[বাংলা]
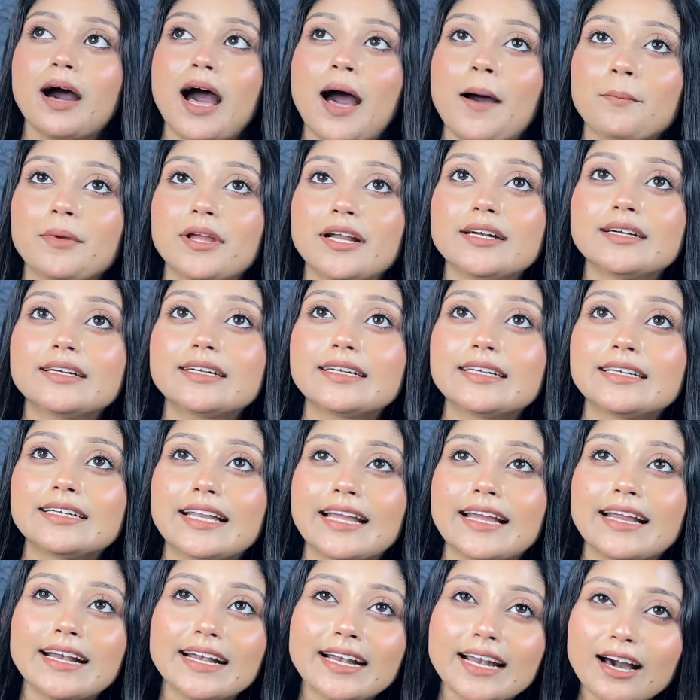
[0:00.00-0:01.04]
আমি
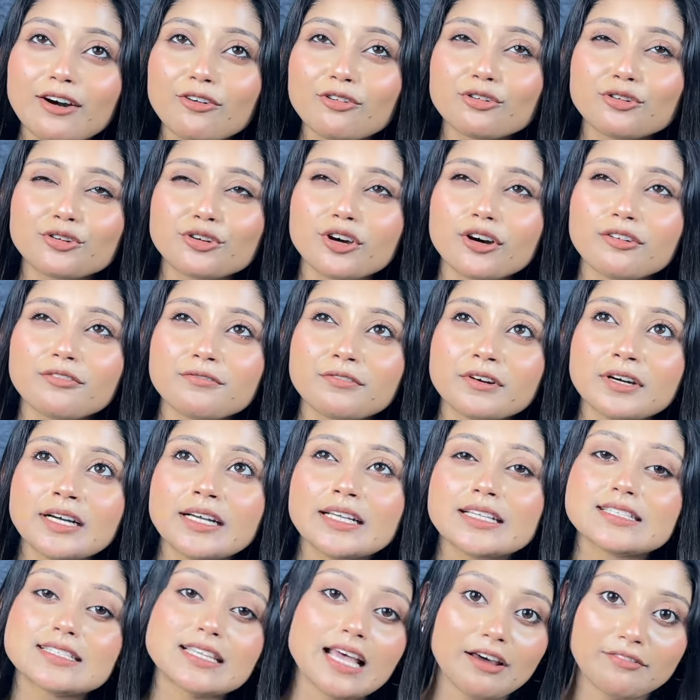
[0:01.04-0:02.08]
টেন আউট অফ
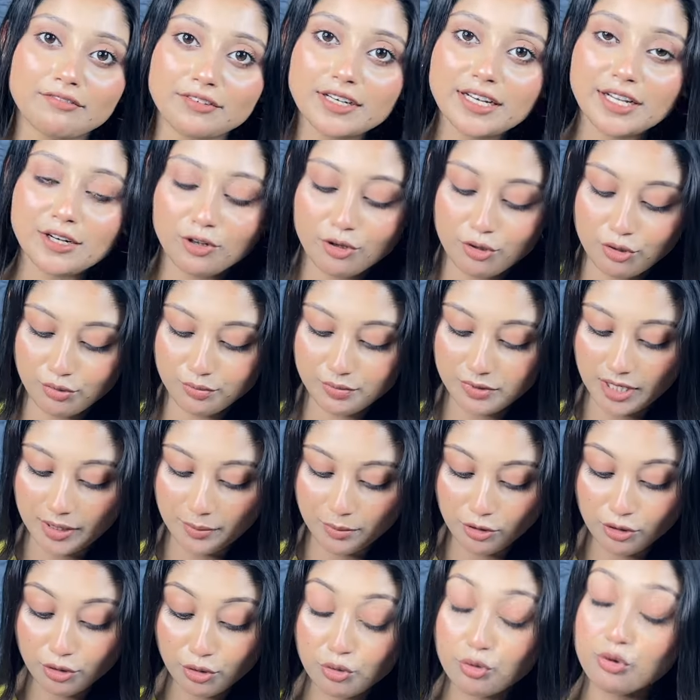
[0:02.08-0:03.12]
সেভেন এরকম
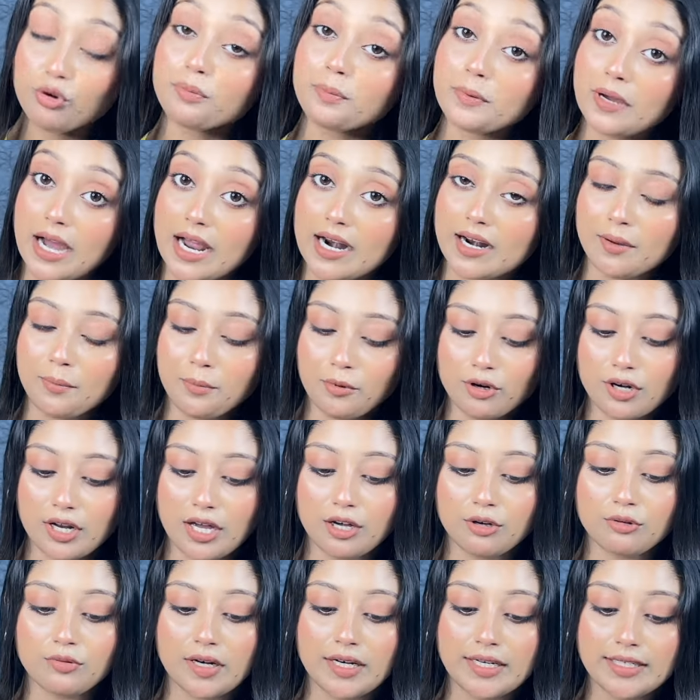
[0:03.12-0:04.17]
দেব খুব খারাপও না
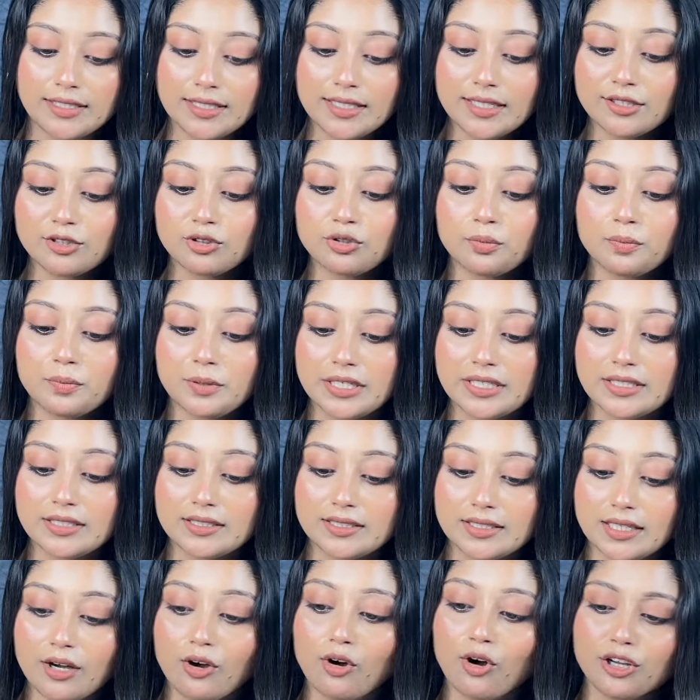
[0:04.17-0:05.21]
কোয়ালিটি কিন্তু
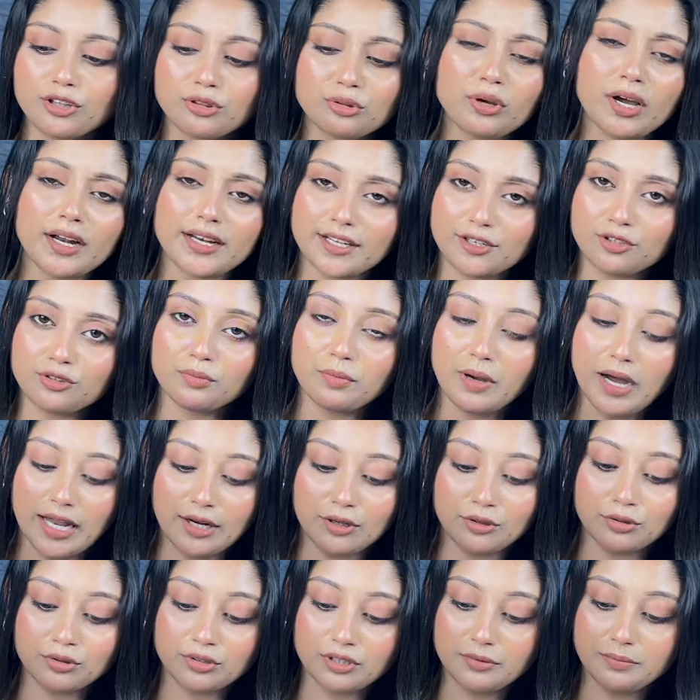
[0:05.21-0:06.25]
প্রিন্টটা হয়তো আরেকটু
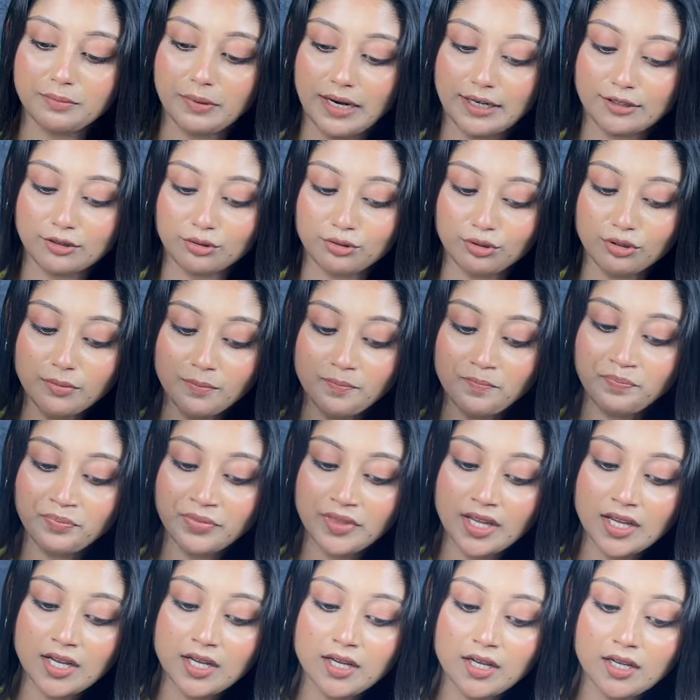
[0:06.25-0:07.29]
ভালো হতে পারত
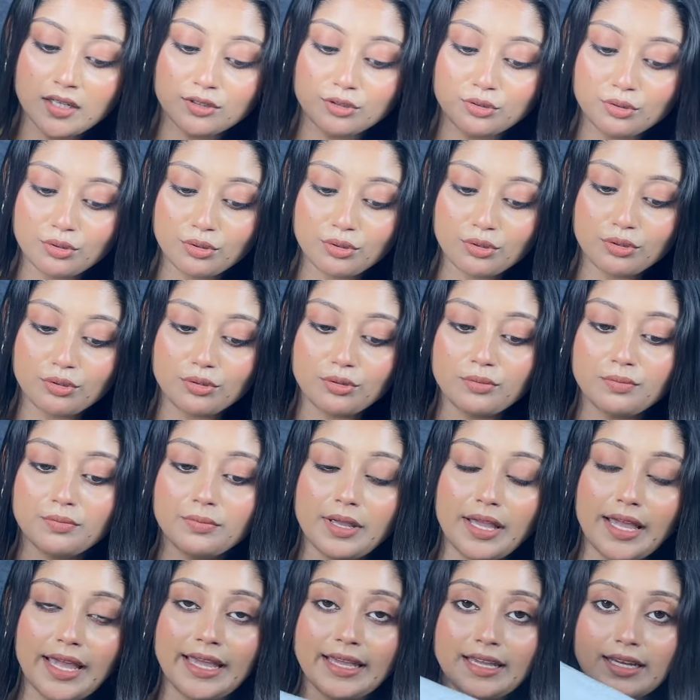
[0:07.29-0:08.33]
তো
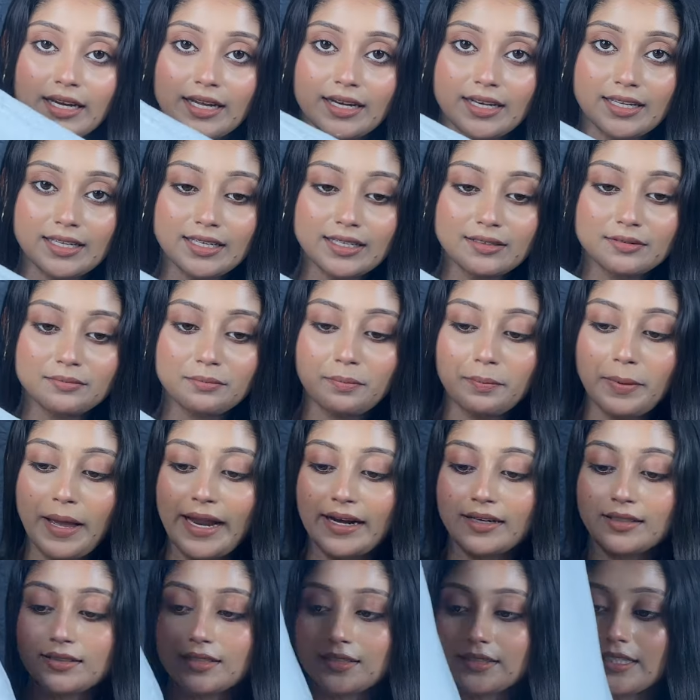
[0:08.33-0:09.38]
এইখানে
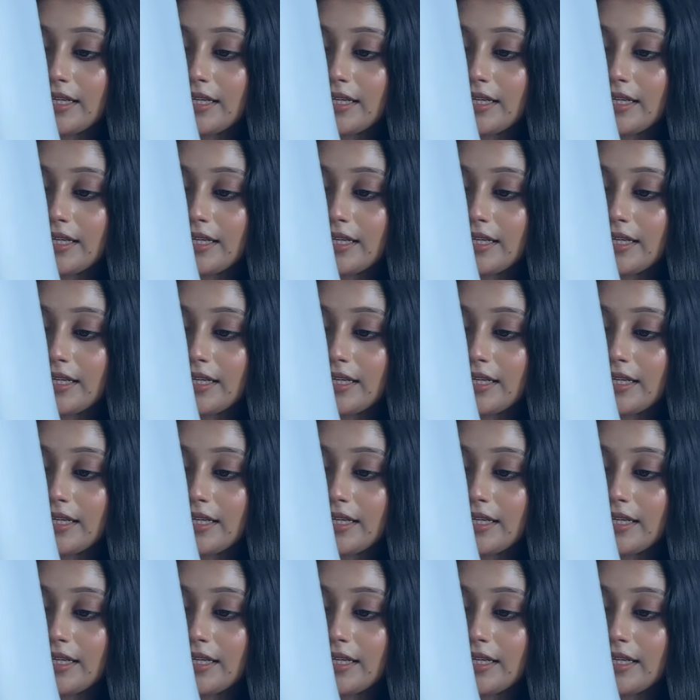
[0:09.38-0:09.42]
প্যান্টটা